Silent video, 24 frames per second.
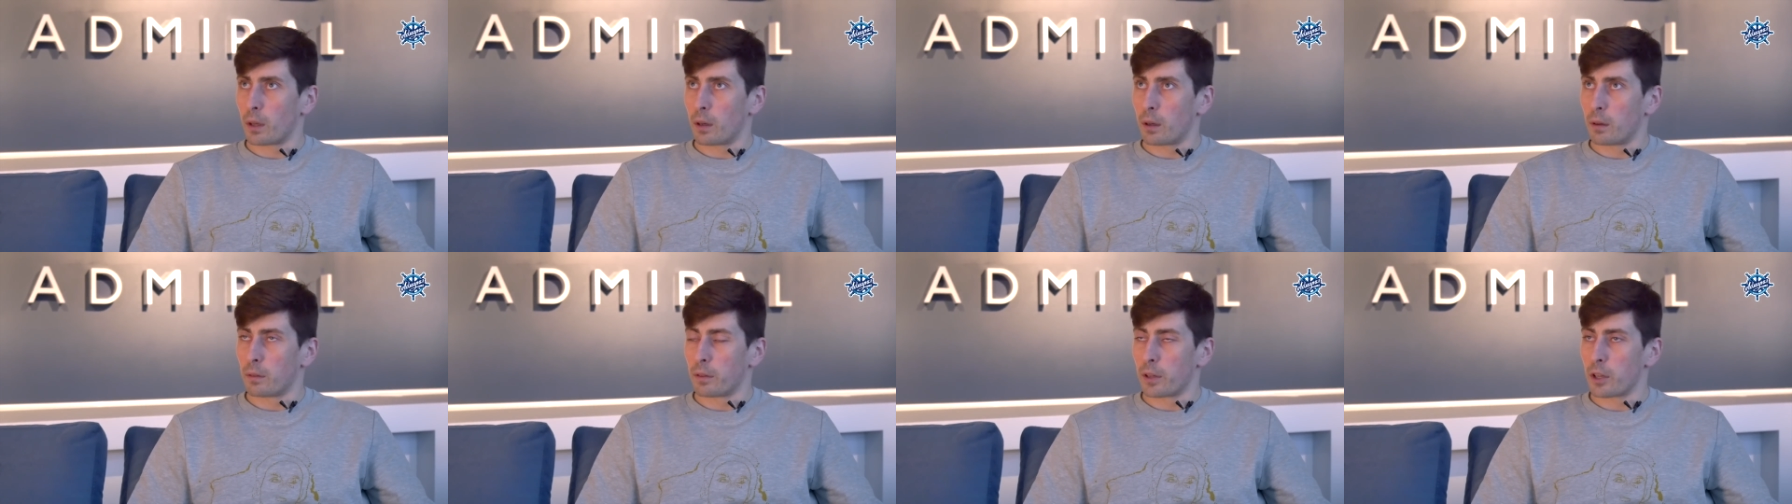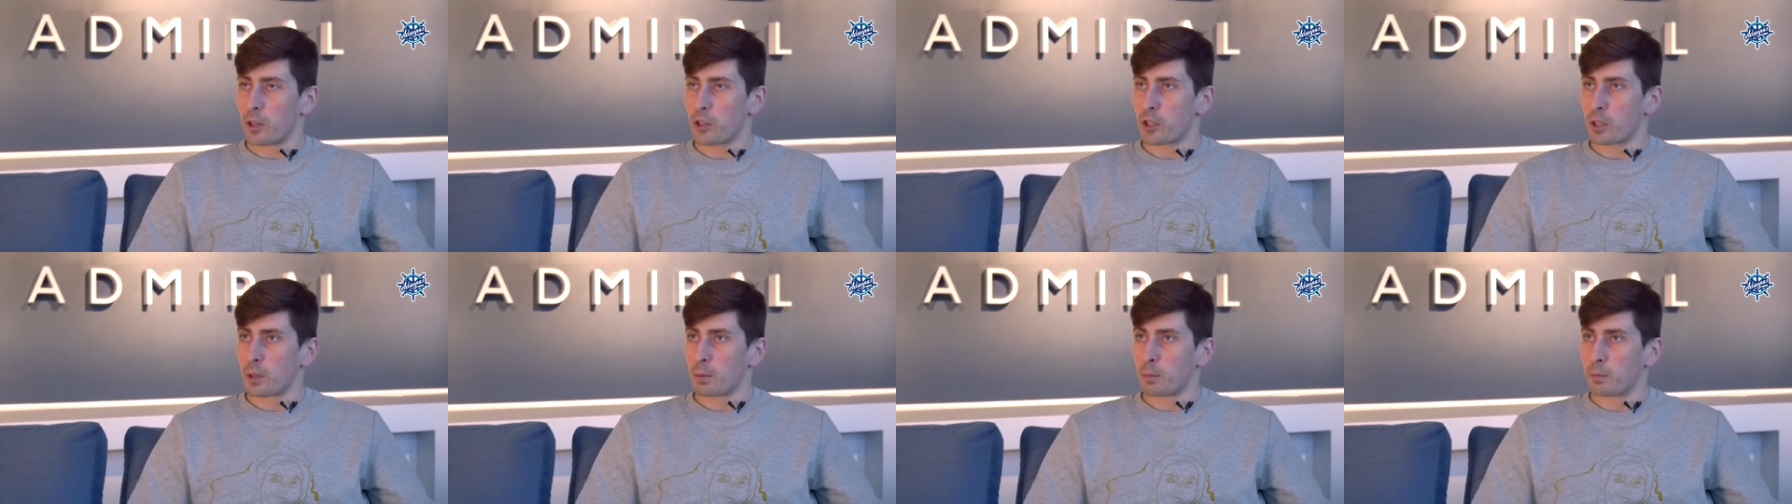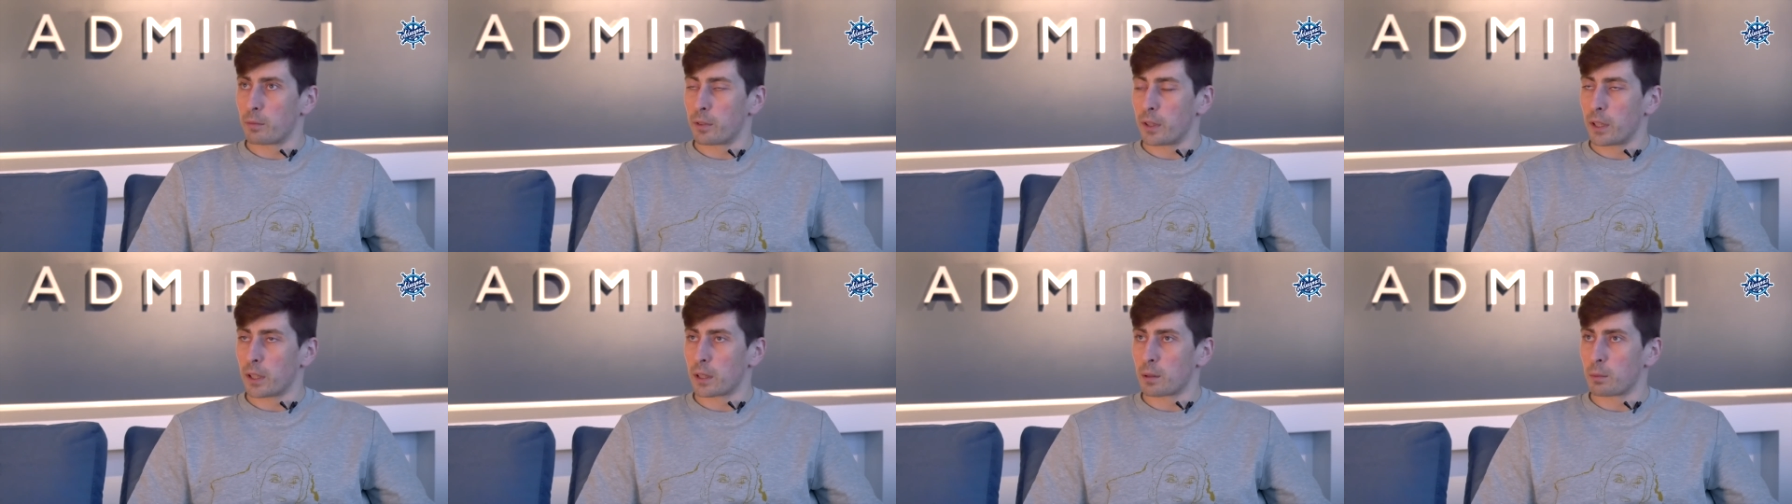в режим,
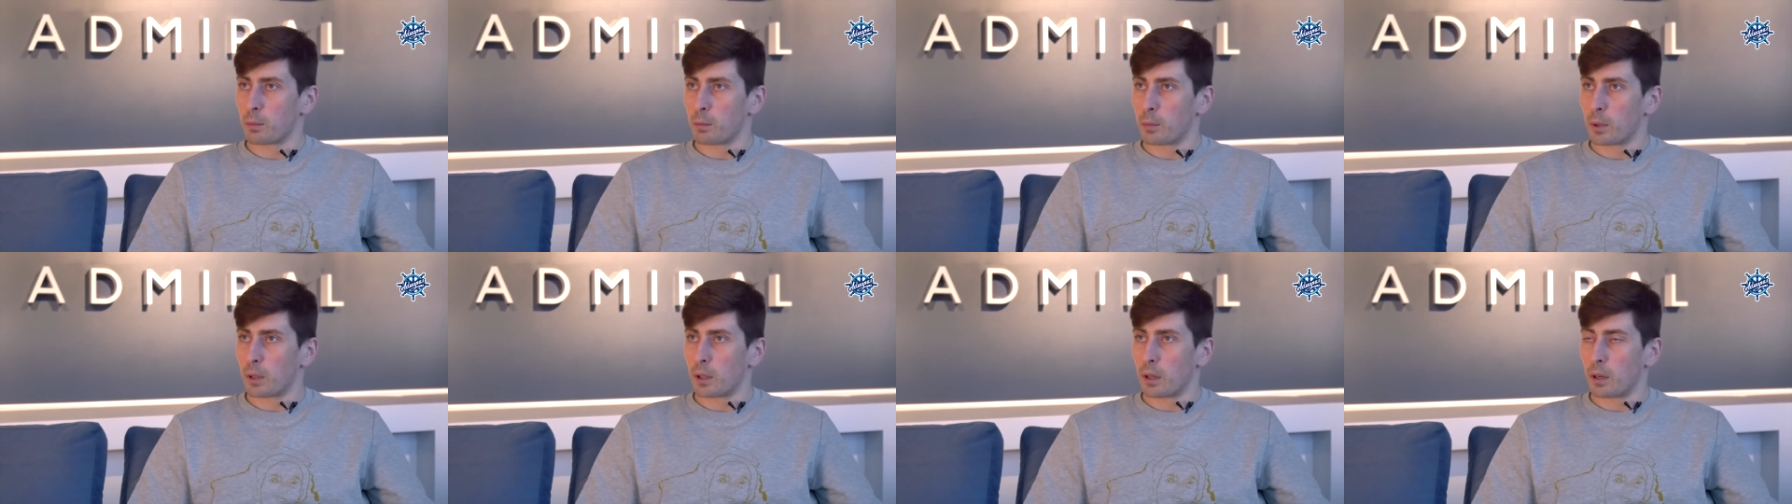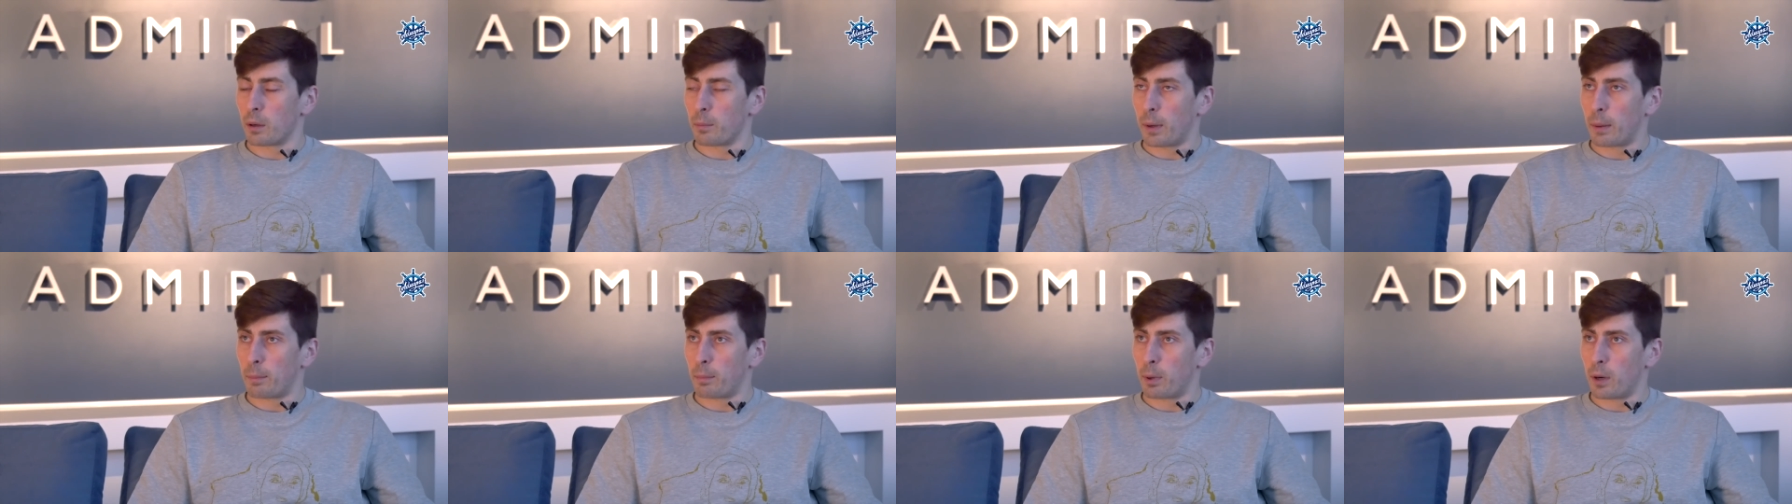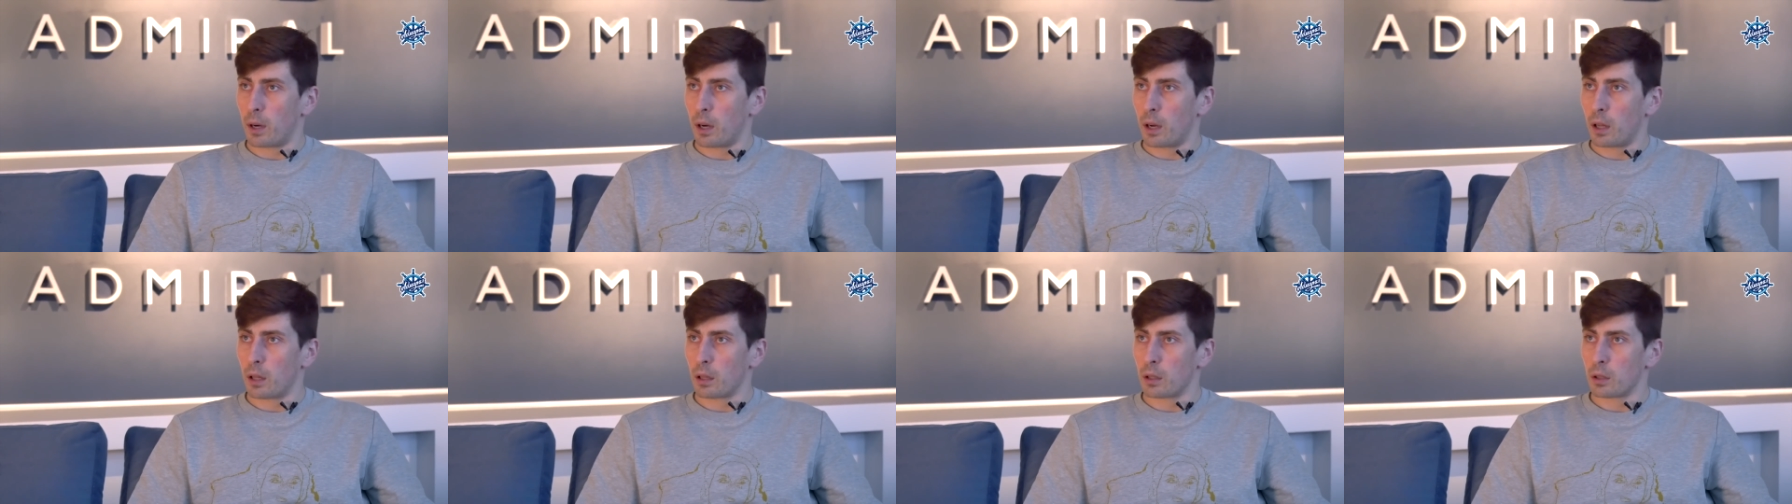в ритм а,
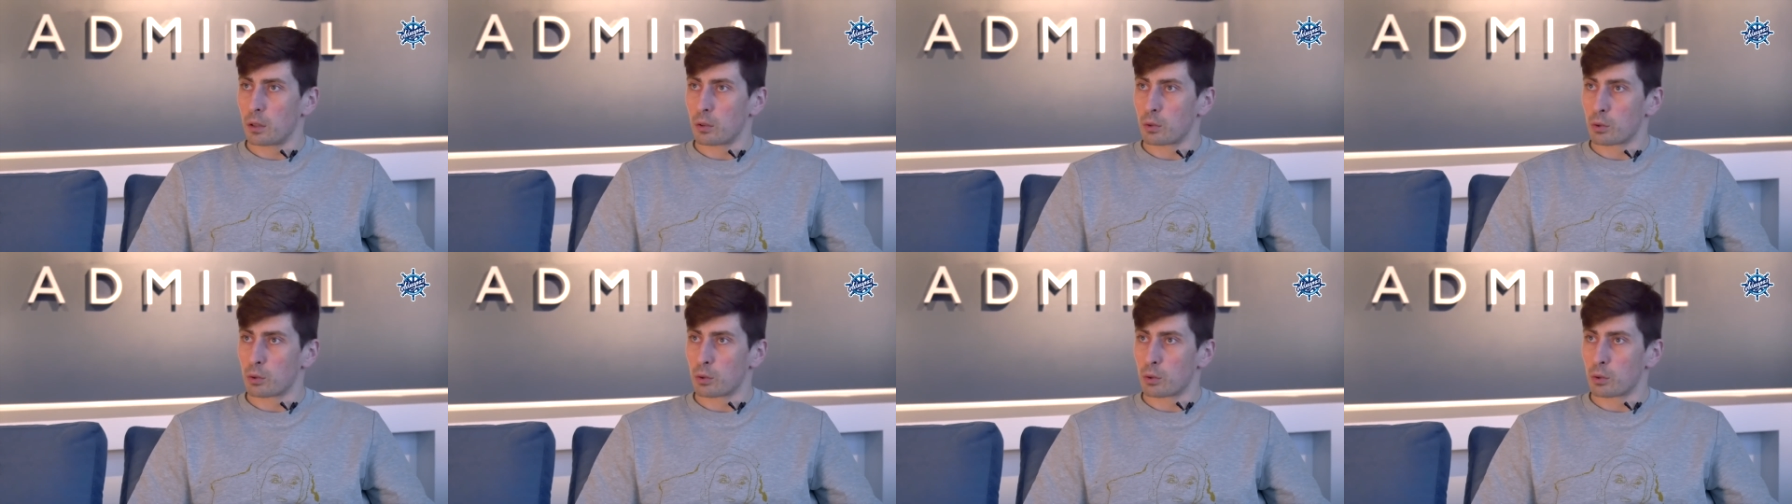попал,